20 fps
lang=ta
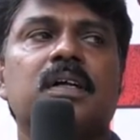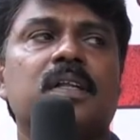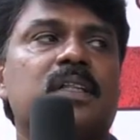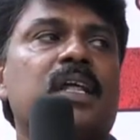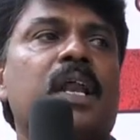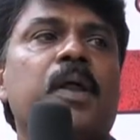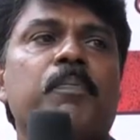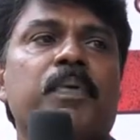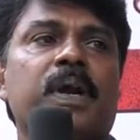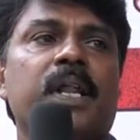
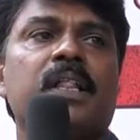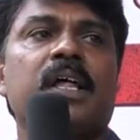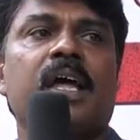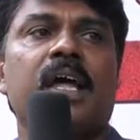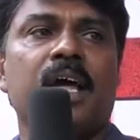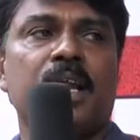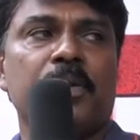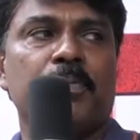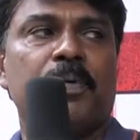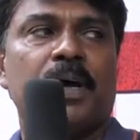திரைப்பட
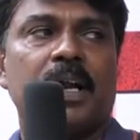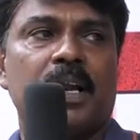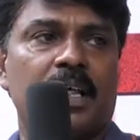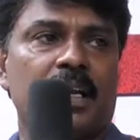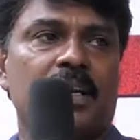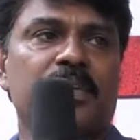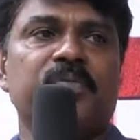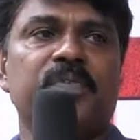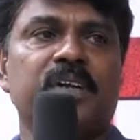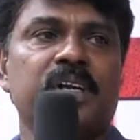
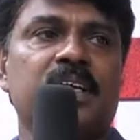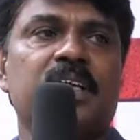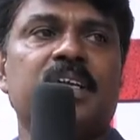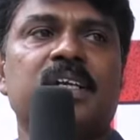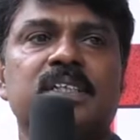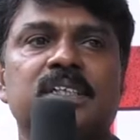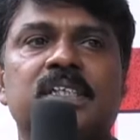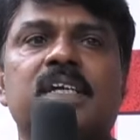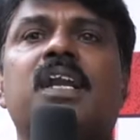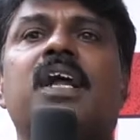தயாரிப்பாளர் வி
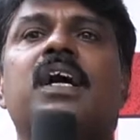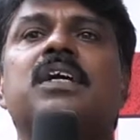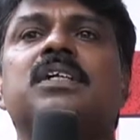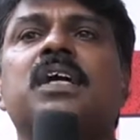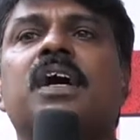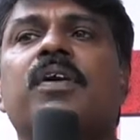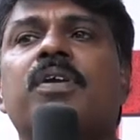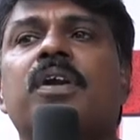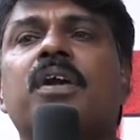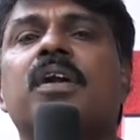ரிஷிராஜ்
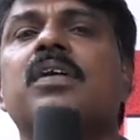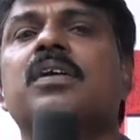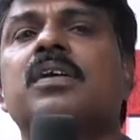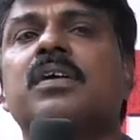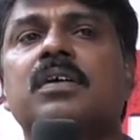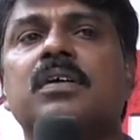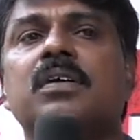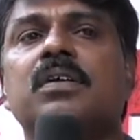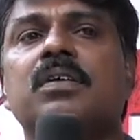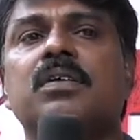
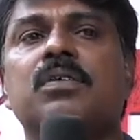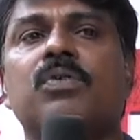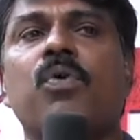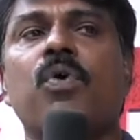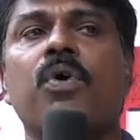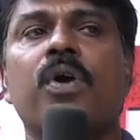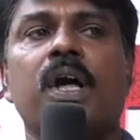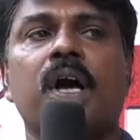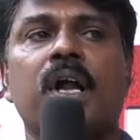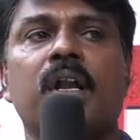அவர்களுக்கு
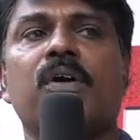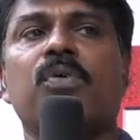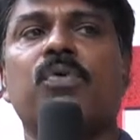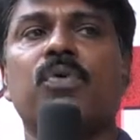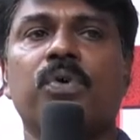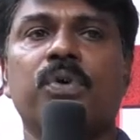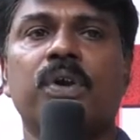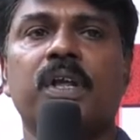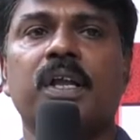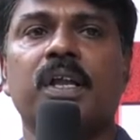கோடான
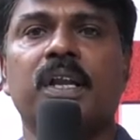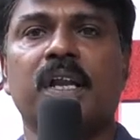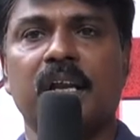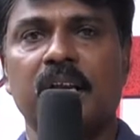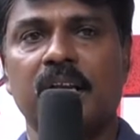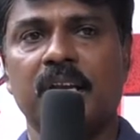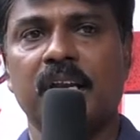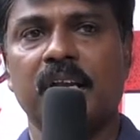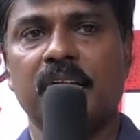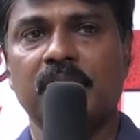கோடி
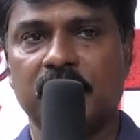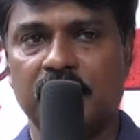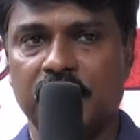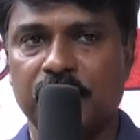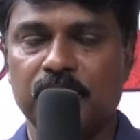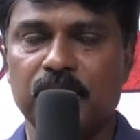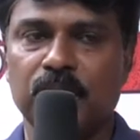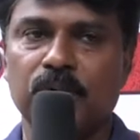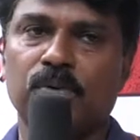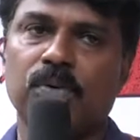நன்றியை
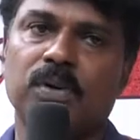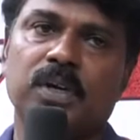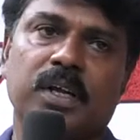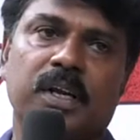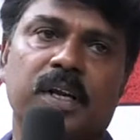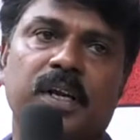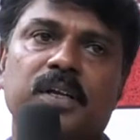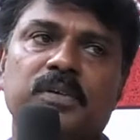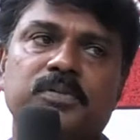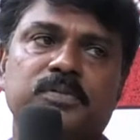தெரிவித்துக்
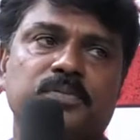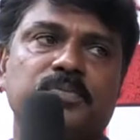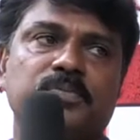கொள்கிறேன்